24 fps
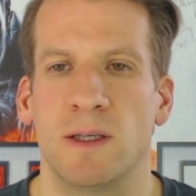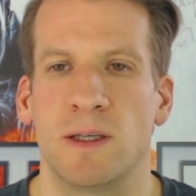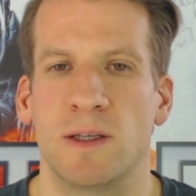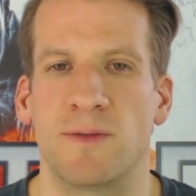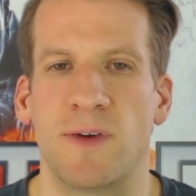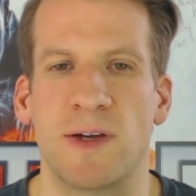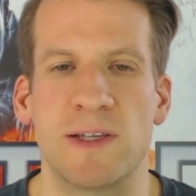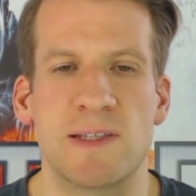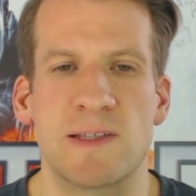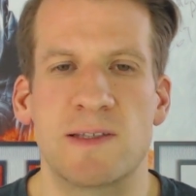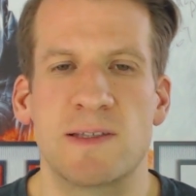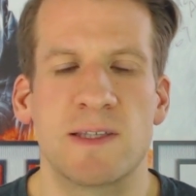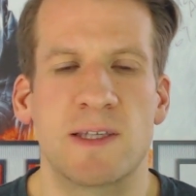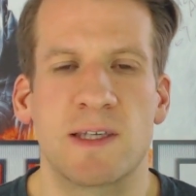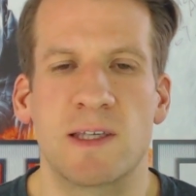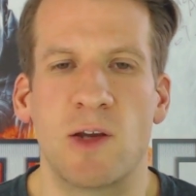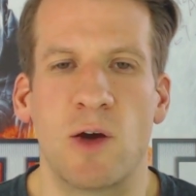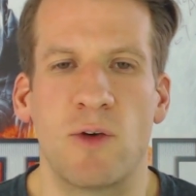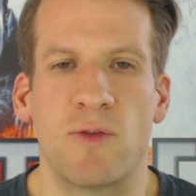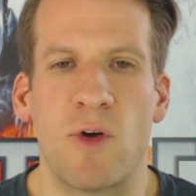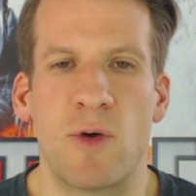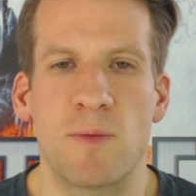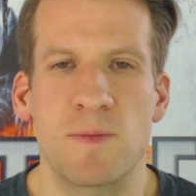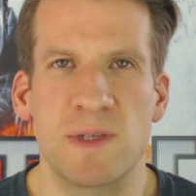Ich weiß jetzt nicht
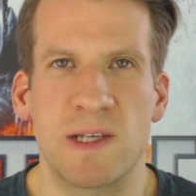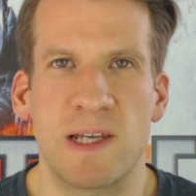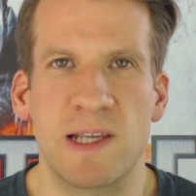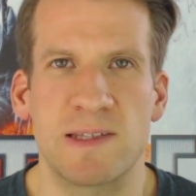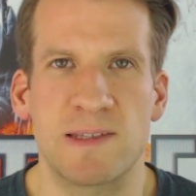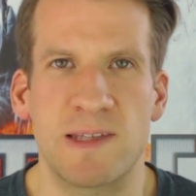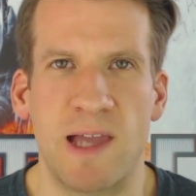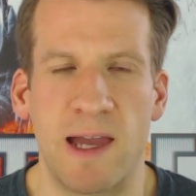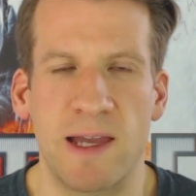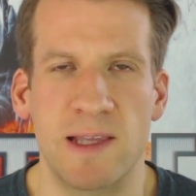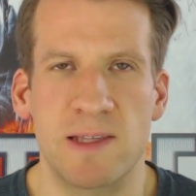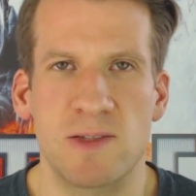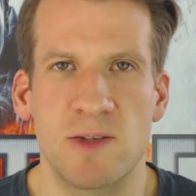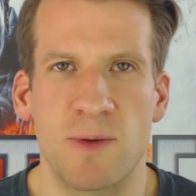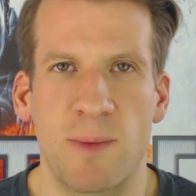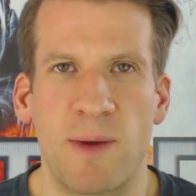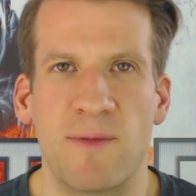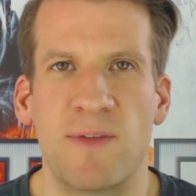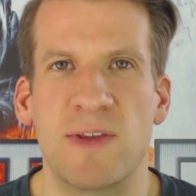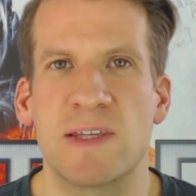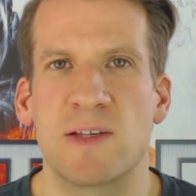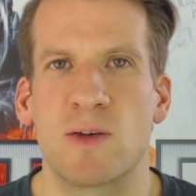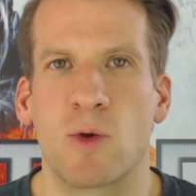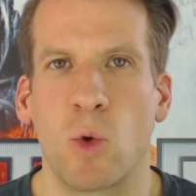genau, warum sie das da jetzt nochmal,
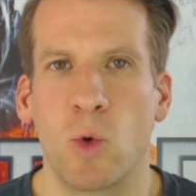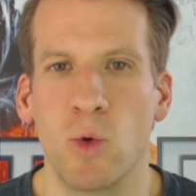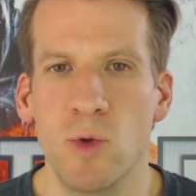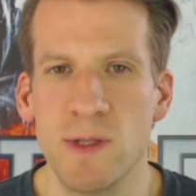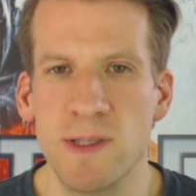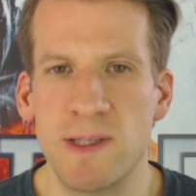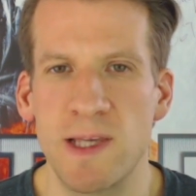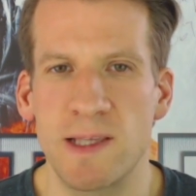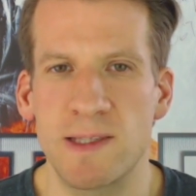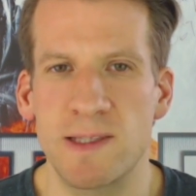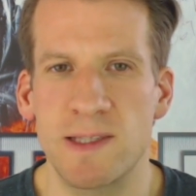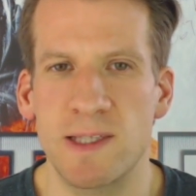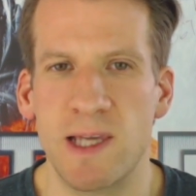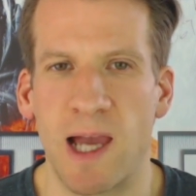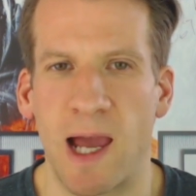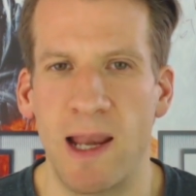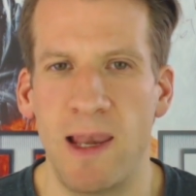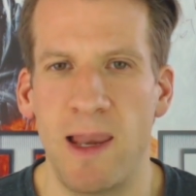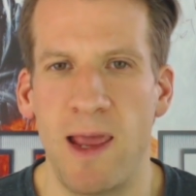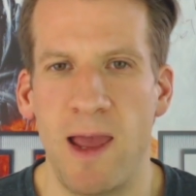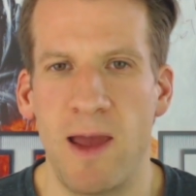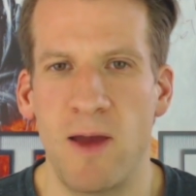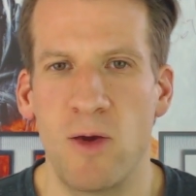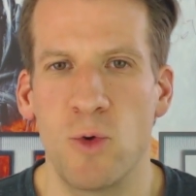wenn sie grundsätzlich
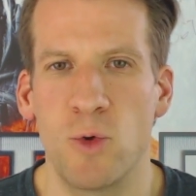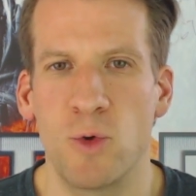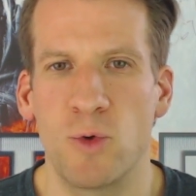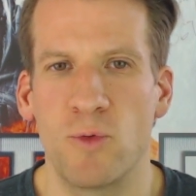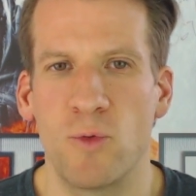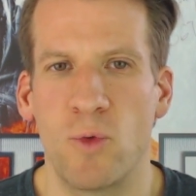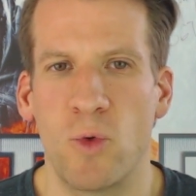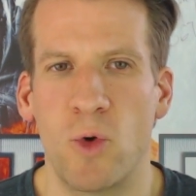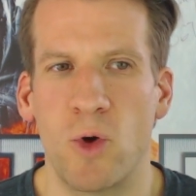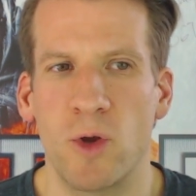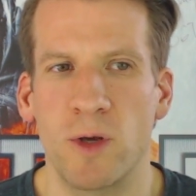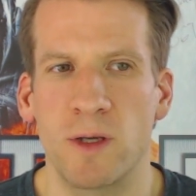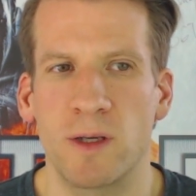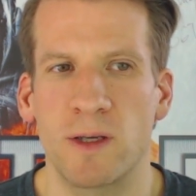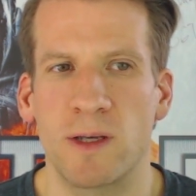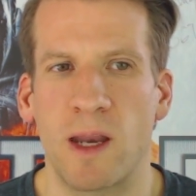alle erhöht wurden,